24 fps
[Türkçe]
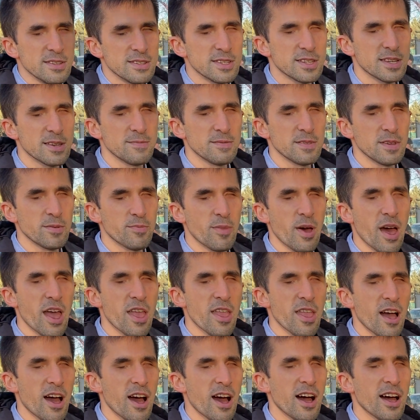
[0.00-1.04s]
Şimdi ben
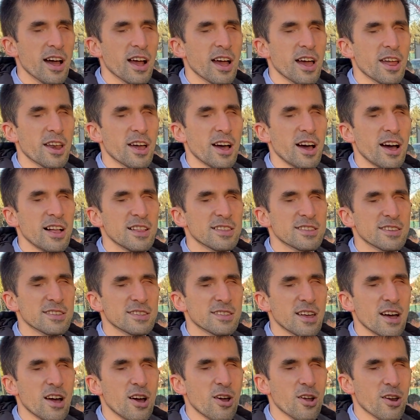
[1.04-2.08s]
Ankara
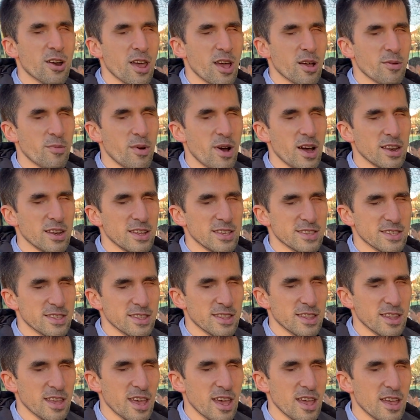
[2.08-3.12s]
altında Örnek
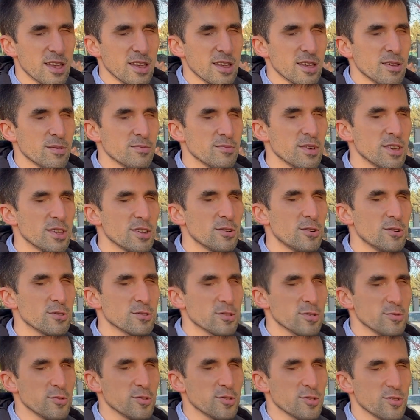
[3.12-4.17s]
Mahallesi'nde bir
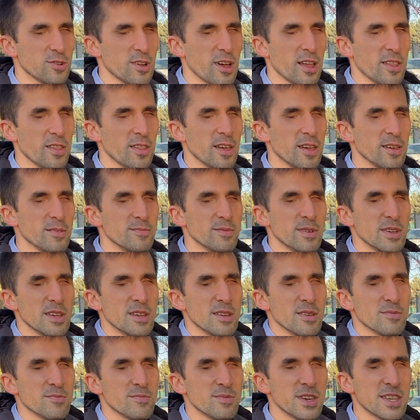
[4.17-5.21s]
otobüs durağındayım.
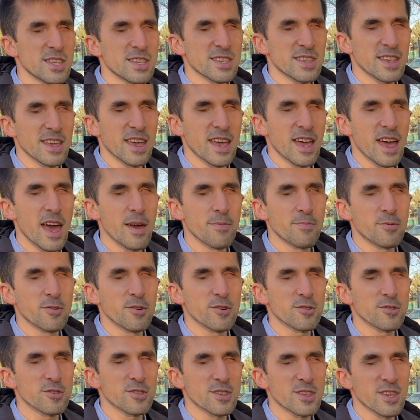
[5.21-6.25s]
Biz hep
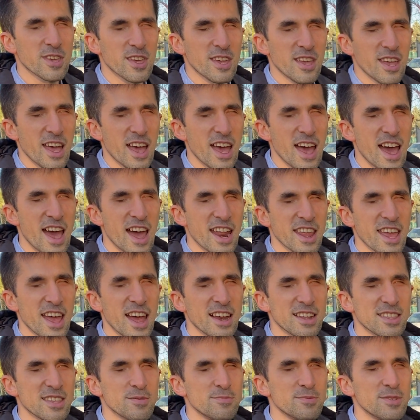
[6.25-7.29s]
diyoruz ki her
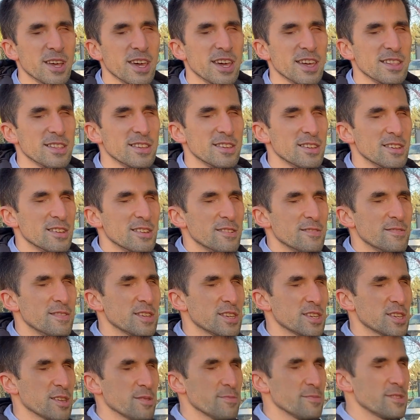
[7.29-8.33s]
yerde Braille. Ve
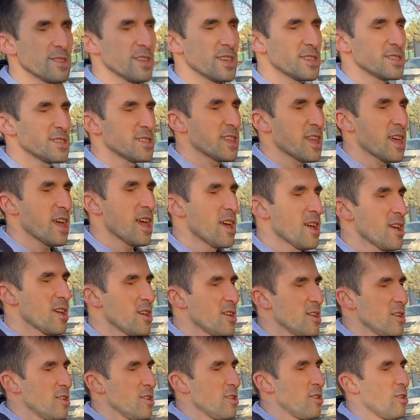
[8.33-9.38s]
şimdi de size
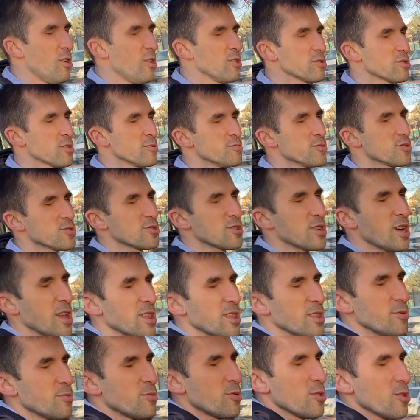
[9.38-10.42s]
otobüs
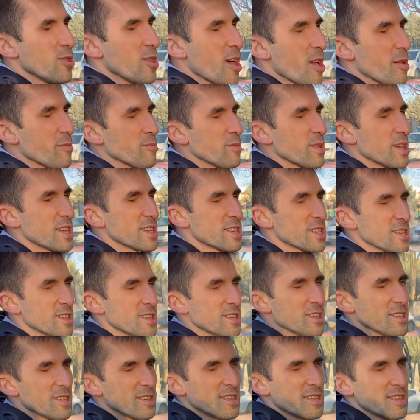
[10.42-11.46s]
durağında bulunan bir
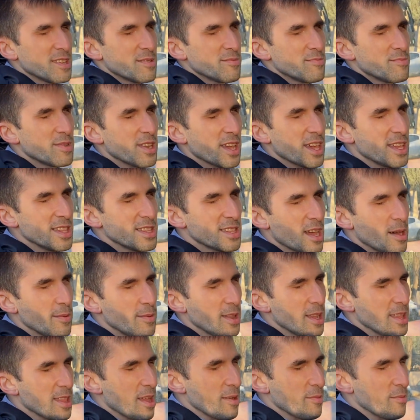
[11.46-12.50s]
rail
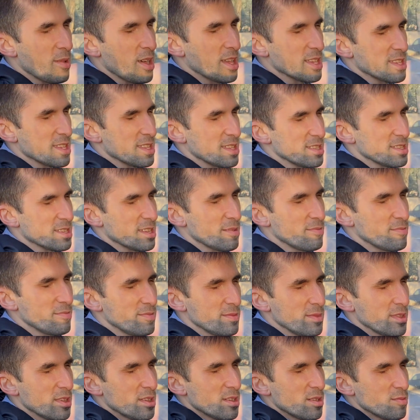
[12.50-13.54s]
tabeladan bahsedeceğim.
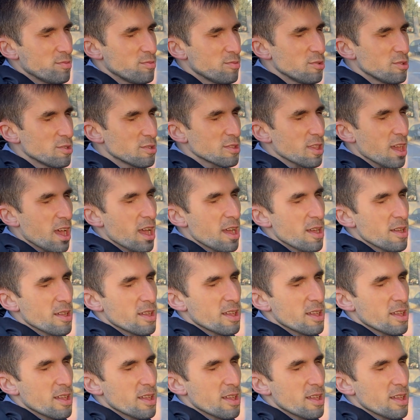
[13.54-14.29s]
Burada